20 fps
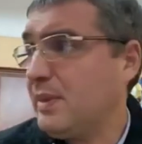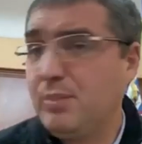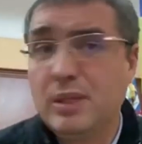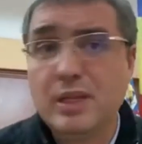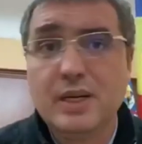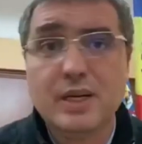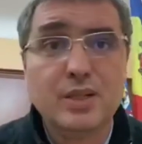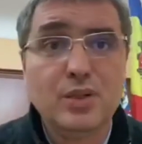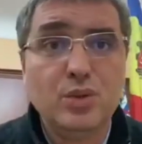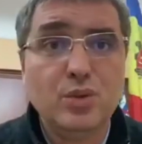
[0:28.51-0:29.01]

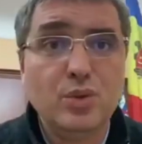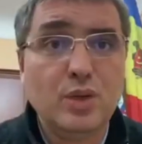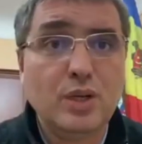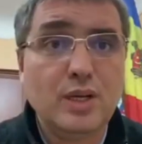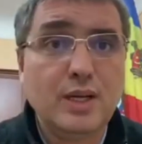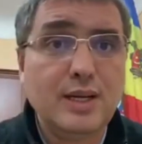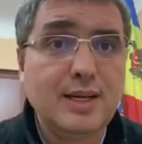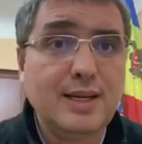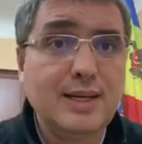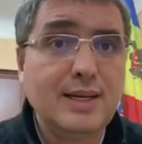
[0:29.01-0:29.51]
Плохотнюк
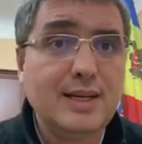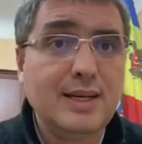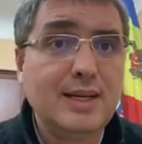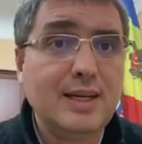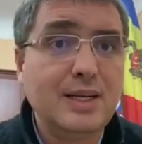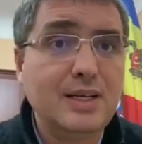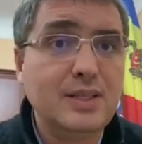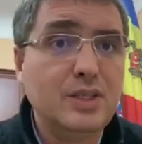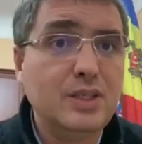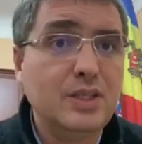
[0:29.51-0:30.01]
э,
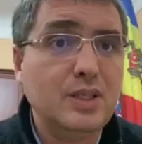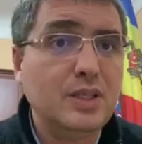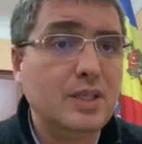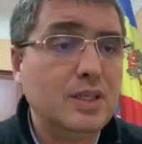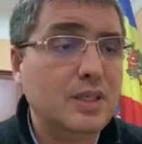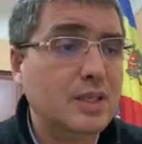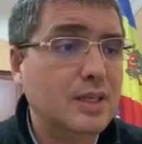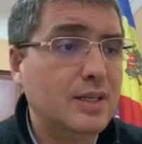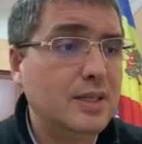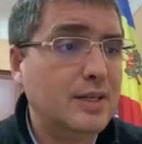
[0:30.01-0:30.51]

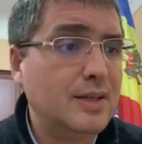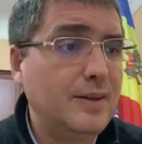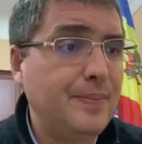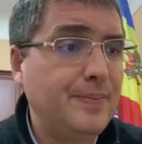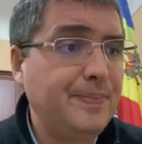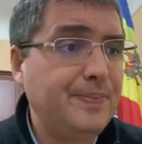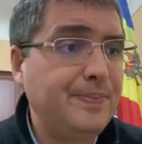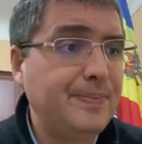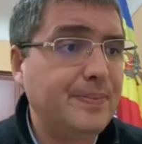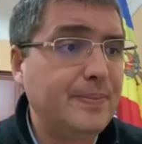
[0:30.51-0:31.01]
ходил
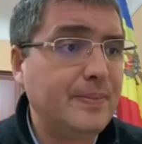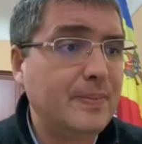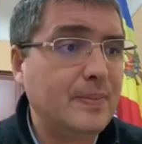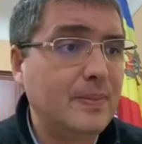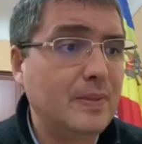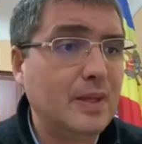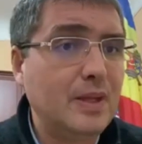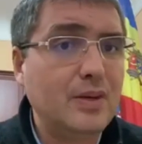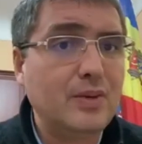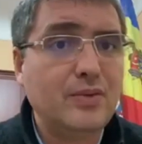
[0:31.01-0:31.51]

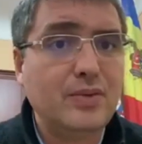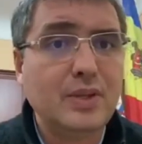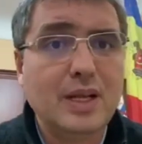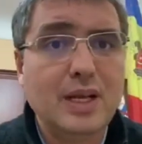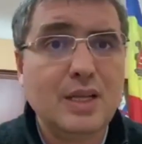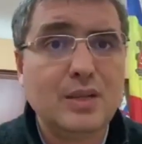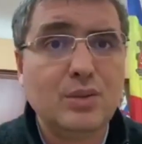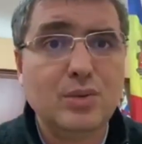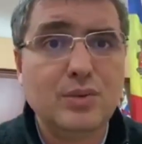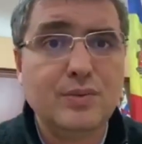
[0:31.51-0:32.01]
эм, к
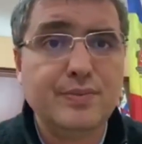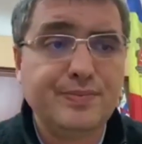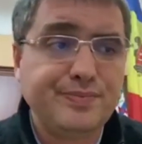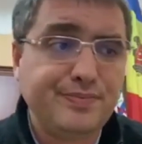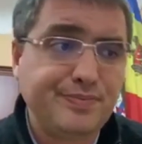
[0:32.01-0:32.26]
Филату,